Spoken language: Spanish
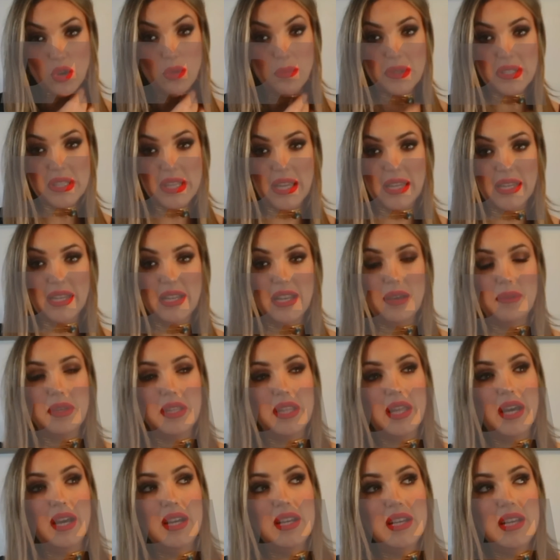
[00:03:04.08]
golpes te dan en la
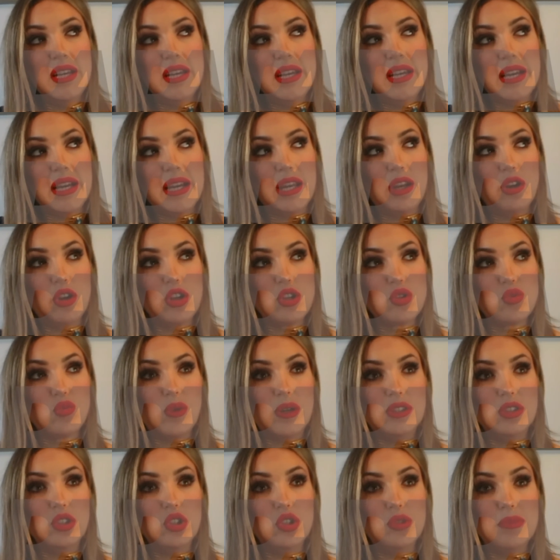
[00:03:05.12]
vida, creo que es
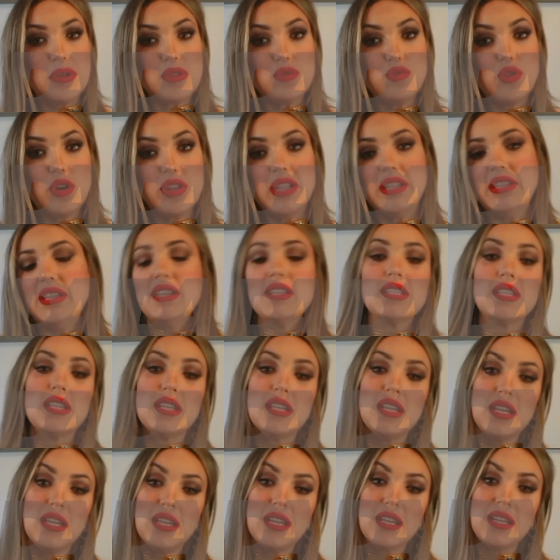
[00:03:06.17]
cuando más fuerza tienes
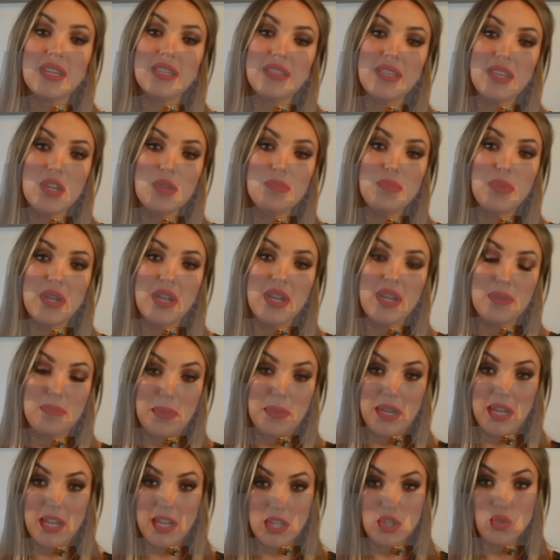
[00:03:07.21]
que, tener
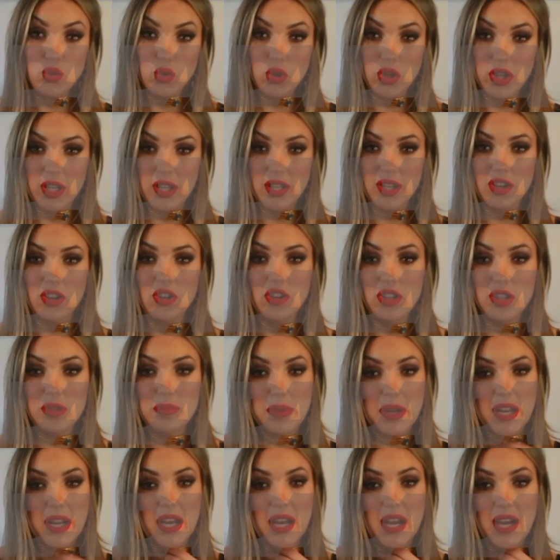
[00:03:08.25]
para, resurgir, ¿no?
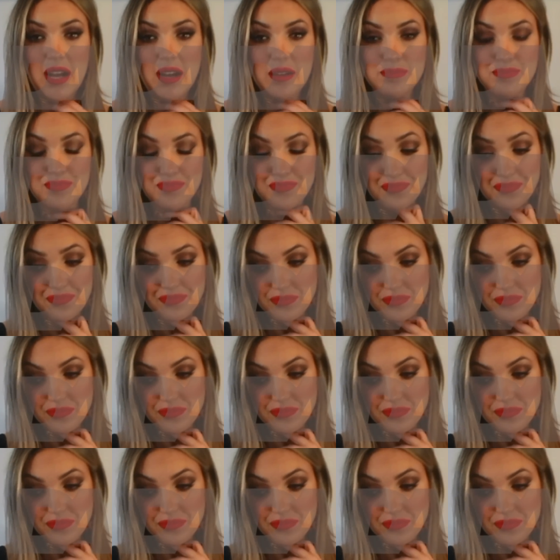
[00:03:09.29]
Esa es la actitud,